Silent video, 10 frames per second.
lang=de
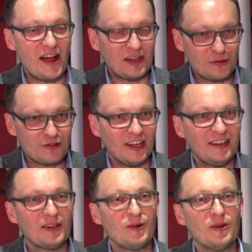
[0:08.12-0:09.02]
eine
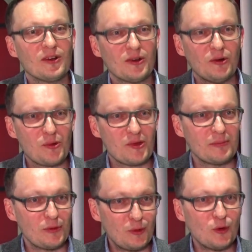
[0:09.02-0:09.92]
Bestätigung unserer
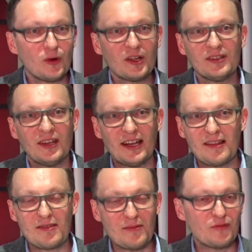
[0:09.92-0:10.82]
Bemühungen der
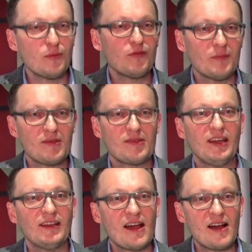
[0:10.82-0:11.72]
letzten fünf bis
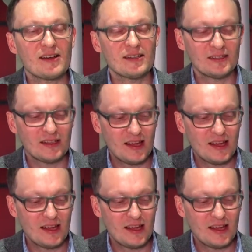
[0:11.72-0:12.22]
zehn Jahre.